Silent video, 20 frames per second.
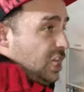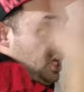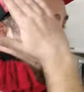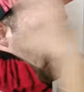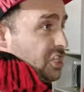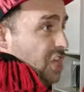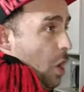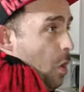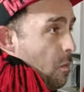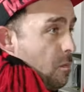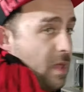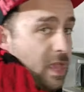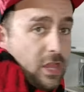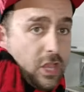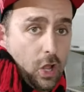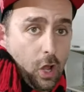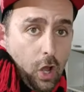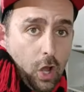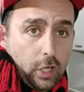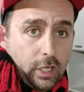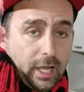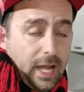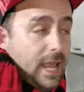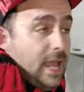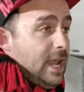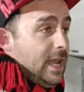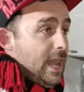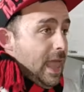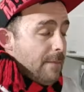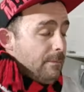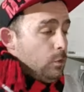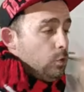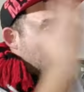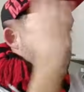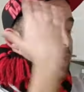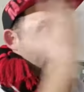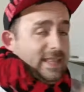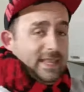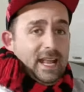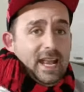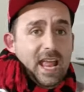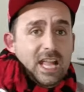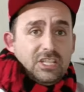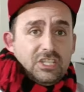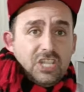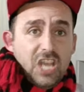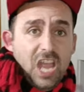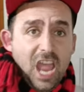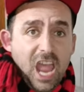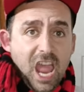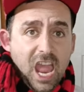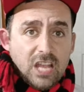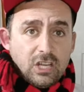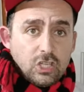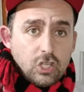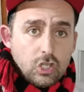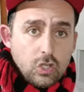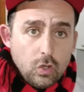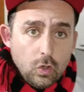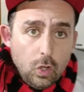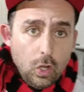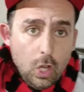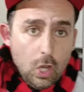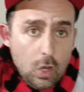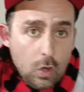che sei un mediocre, l'hai buttata nel cesso.